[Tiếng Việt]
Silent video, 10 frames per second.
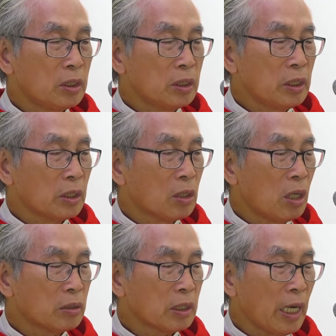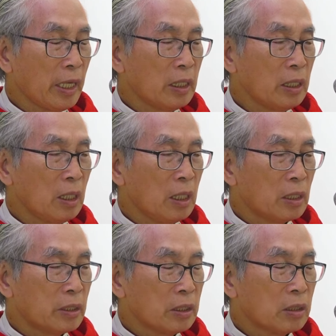những người con cái
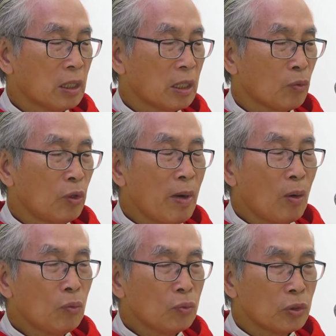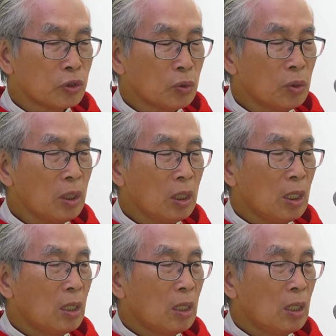rất à, quý báu của Chúa